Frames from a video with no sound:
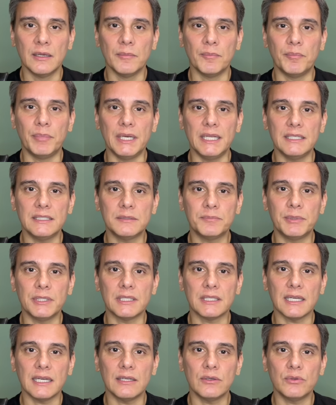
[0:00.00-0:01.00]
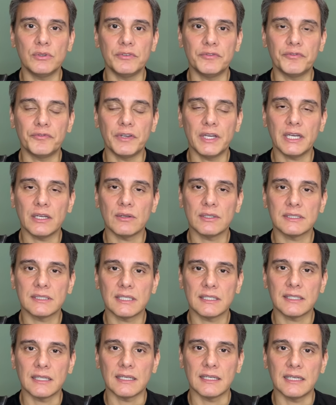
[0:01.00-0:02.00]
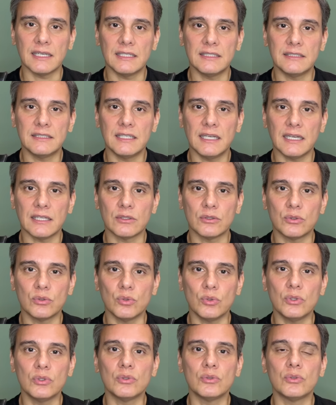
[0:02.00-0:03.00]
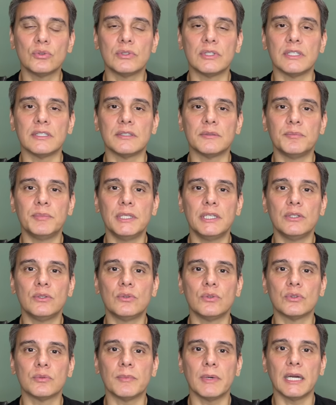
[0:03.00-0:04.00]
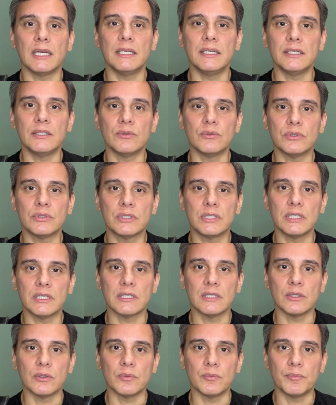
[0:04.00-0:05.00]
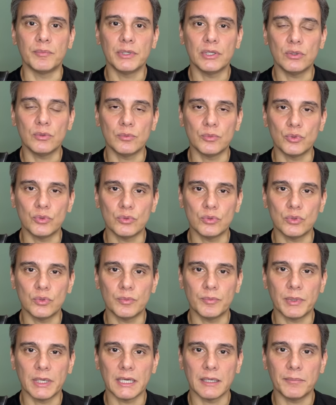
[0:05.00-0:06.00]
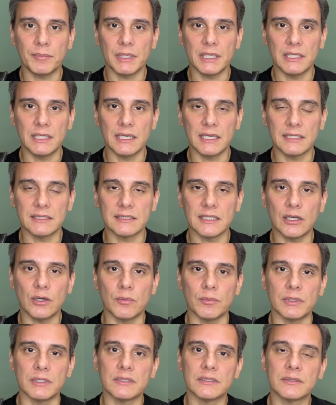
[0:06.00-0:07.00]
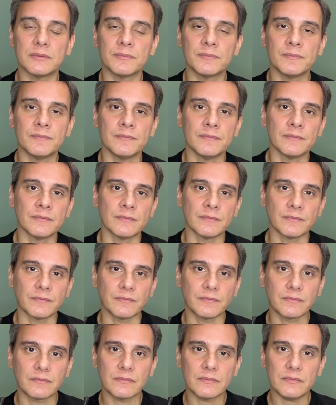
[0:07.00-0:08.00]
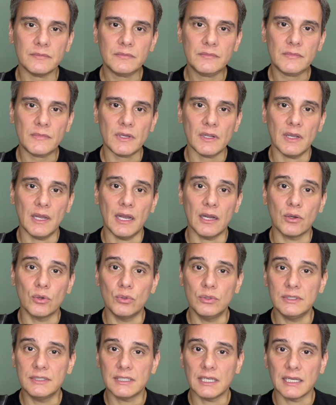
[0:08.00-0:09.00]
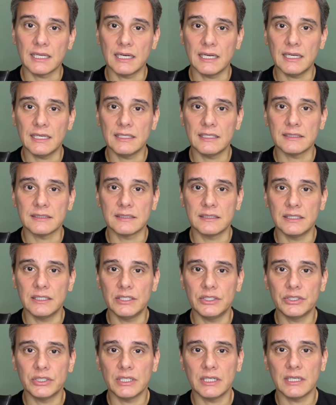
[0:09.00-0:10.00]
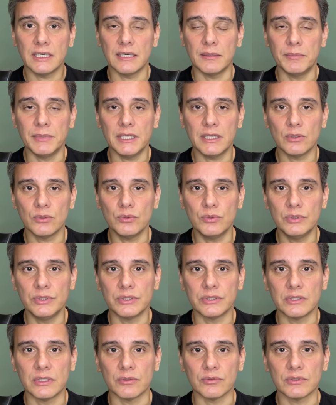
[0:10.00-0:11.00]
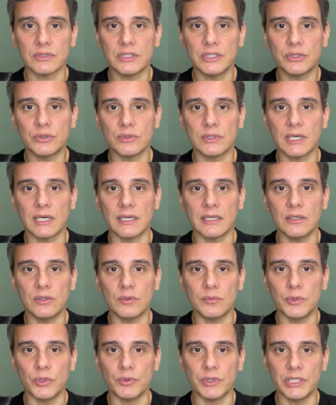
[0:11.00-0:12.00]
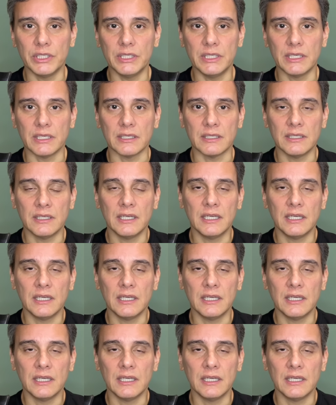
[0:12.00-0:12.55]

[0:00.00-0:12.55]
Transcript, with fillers: precipitai no inferno a Satanás e a todos os espíritos malignos que andam pelo mundo para perder as almas. A cruz sagrada seja a minha luz, não seja o dragão o meu guia.